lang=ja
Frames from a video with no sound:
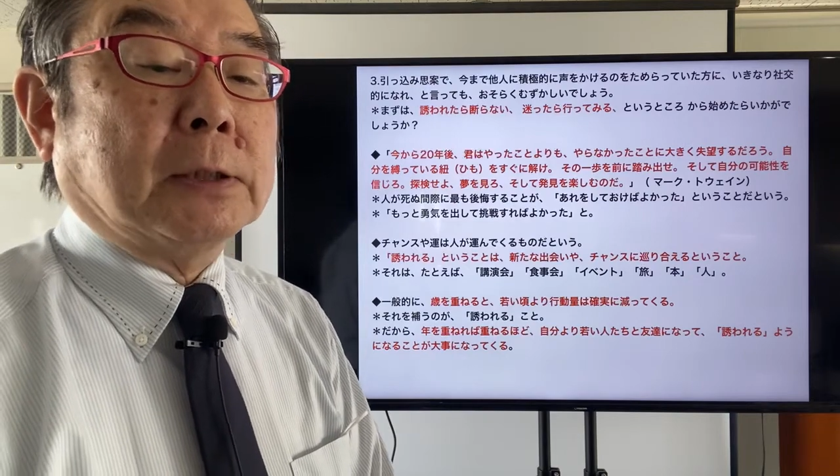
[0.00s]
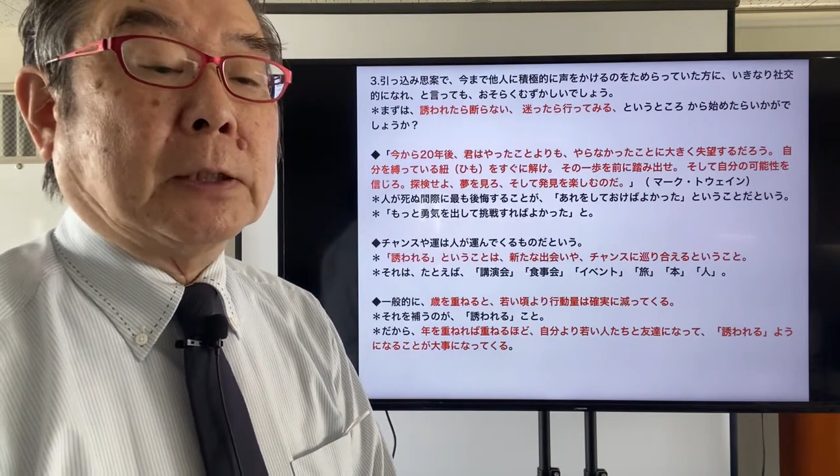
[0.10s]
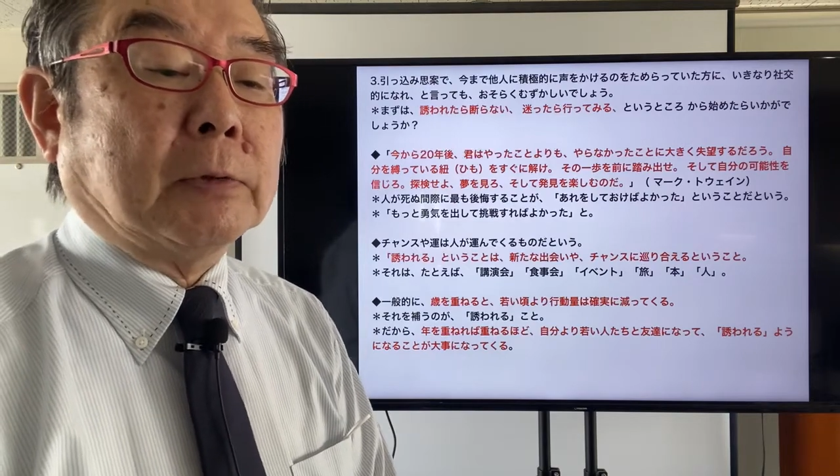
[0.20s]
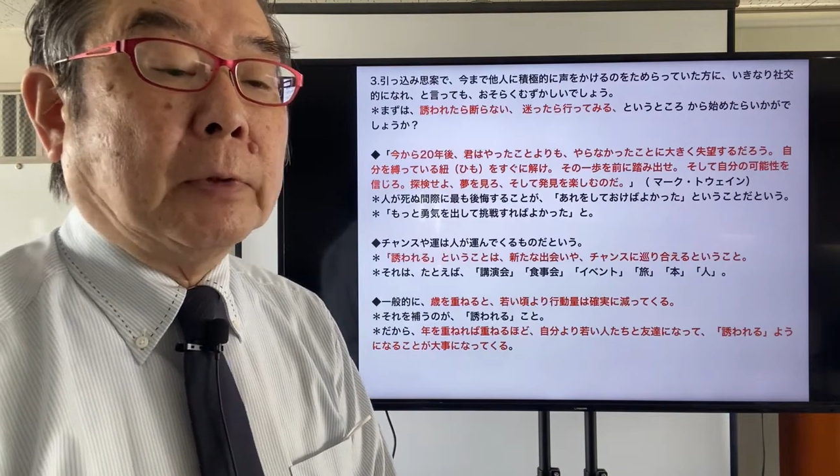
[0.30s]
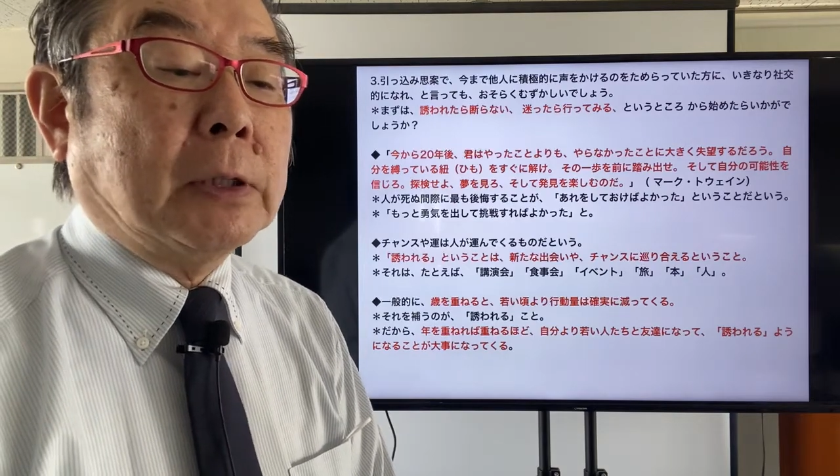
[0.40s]

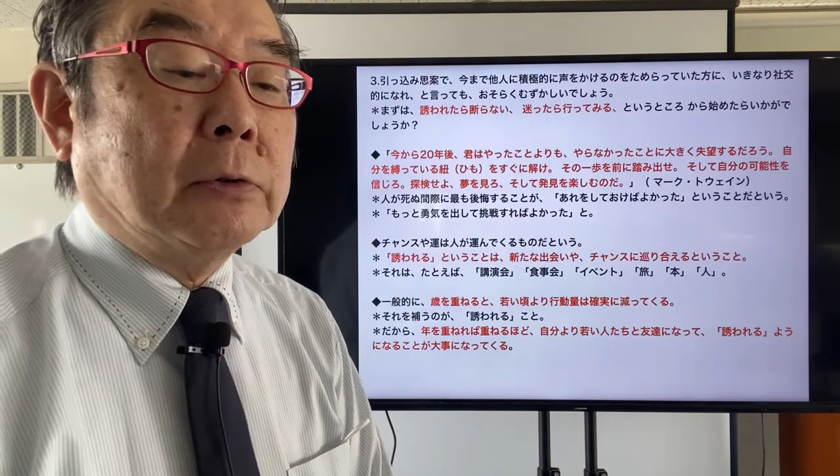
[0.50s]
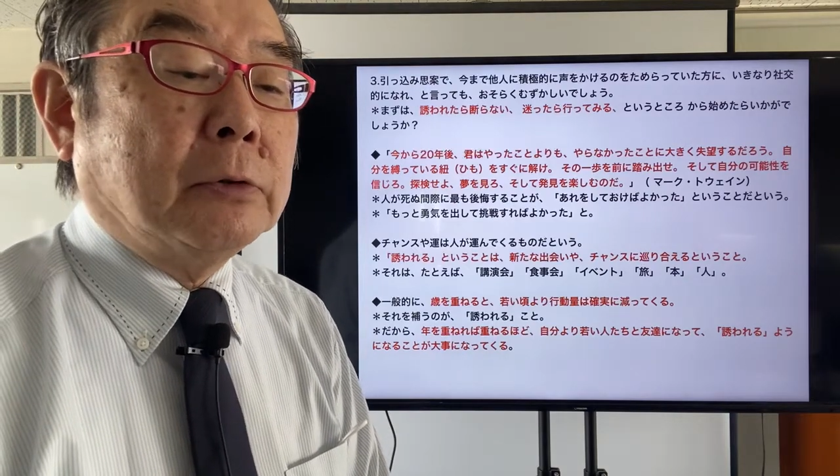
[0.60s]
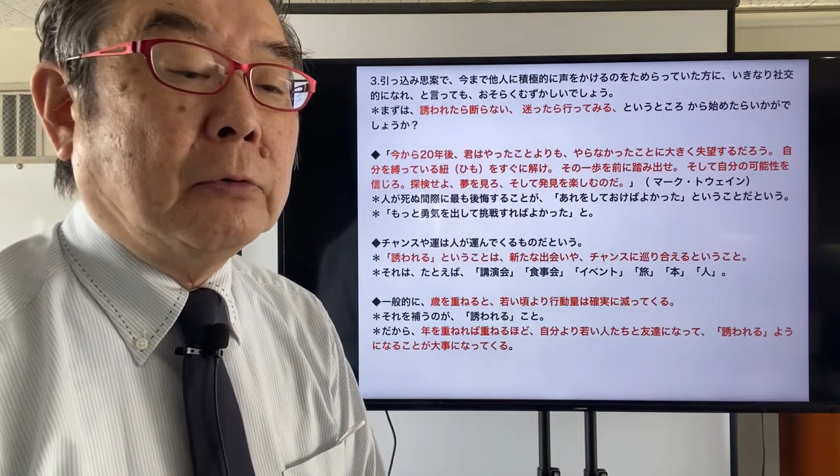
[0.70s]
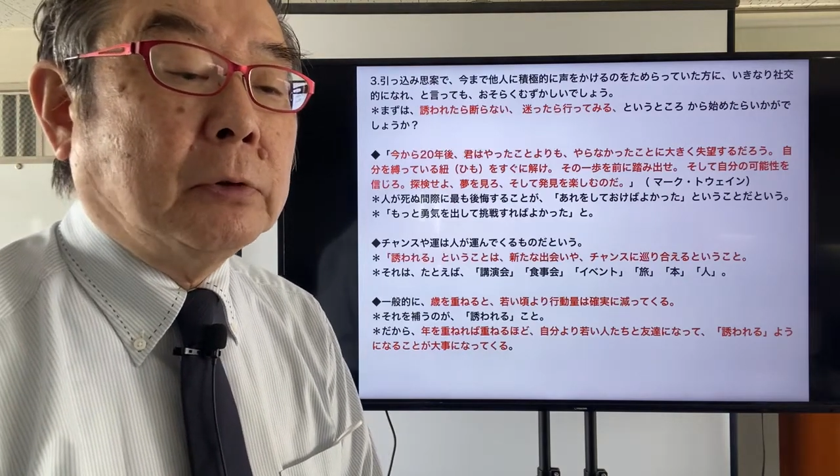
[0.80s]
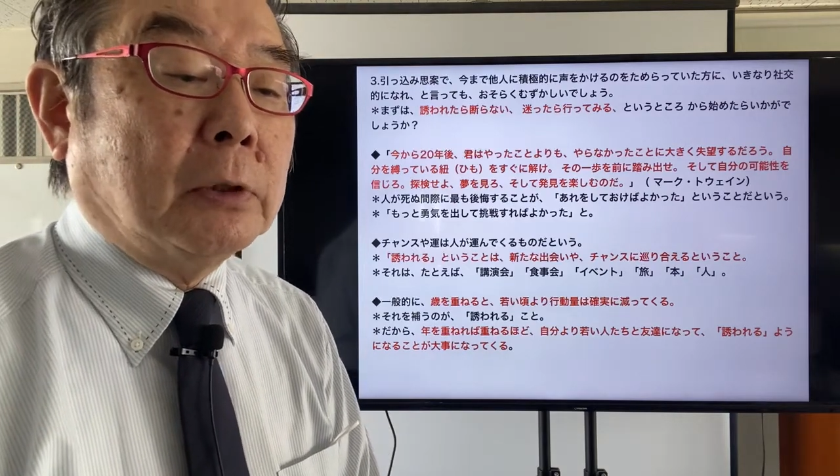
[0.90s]
誘われ
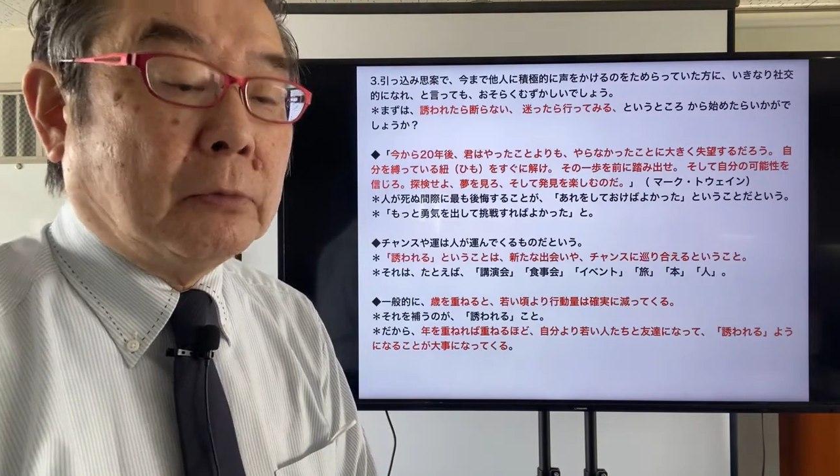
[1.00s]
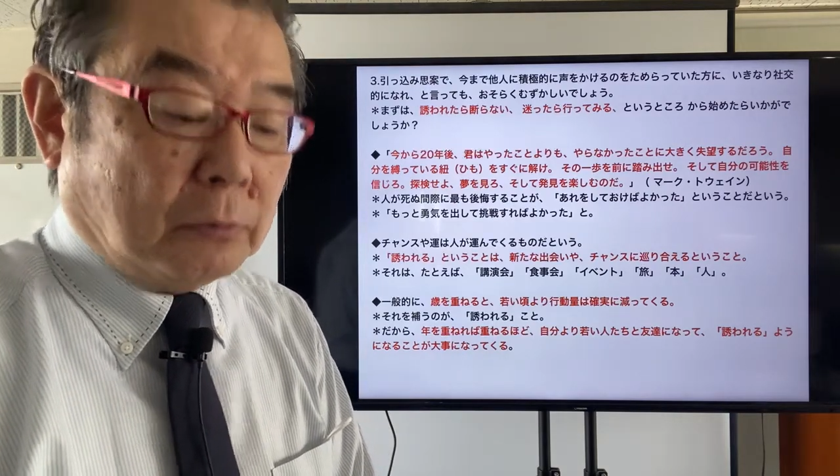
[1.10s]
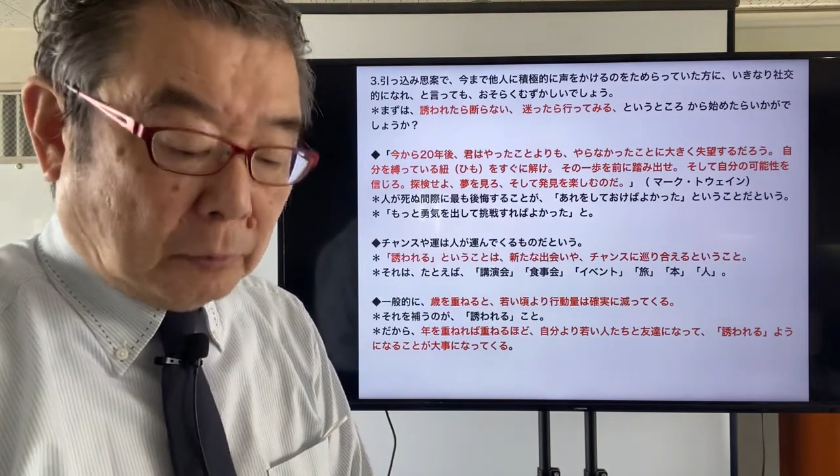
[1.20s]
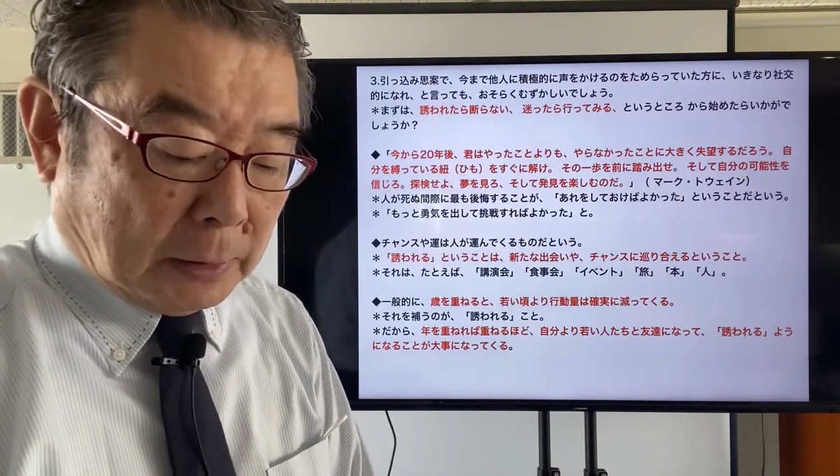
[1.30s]
るようになること